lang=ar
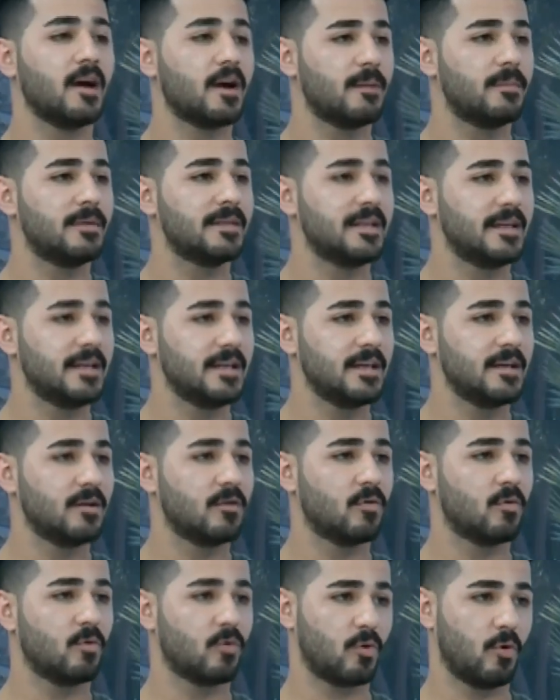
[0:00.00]
بدنيه
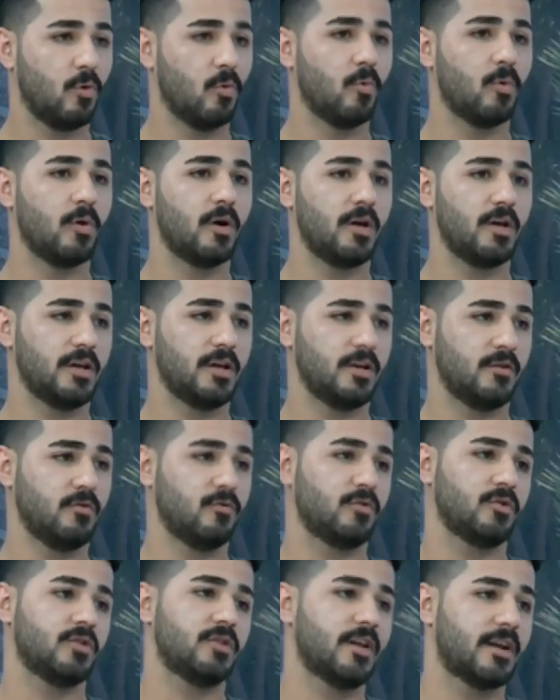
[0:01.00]
وقوه انه
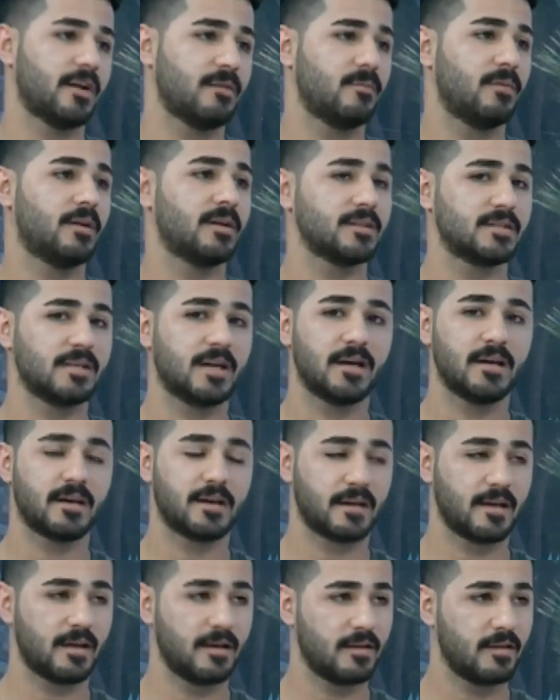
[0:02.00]
نقدر نمارس هاي
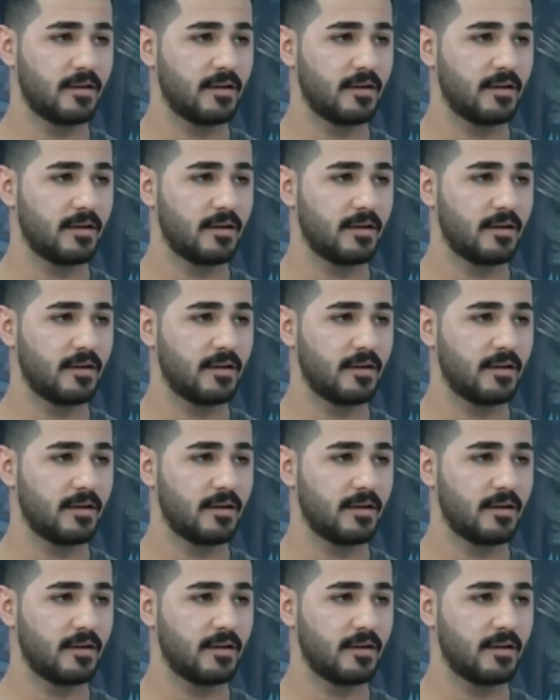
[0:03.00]
الرياضه